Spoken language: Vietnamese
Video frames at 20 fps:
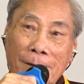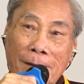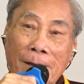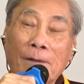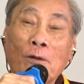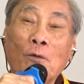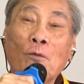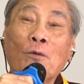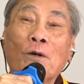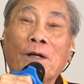Ta
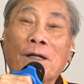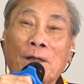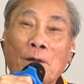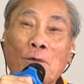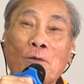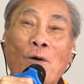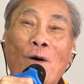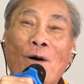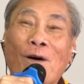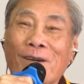tu cái
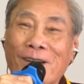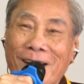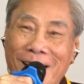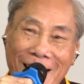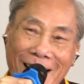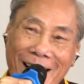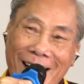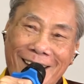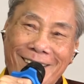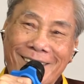kiểu con nó
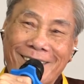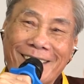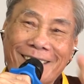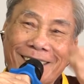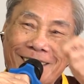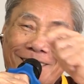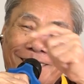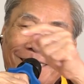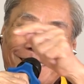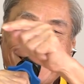khác, còn
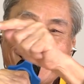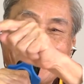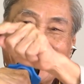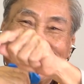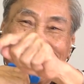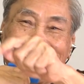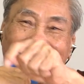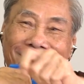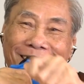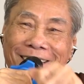cái tu
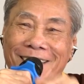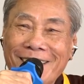kiểu vật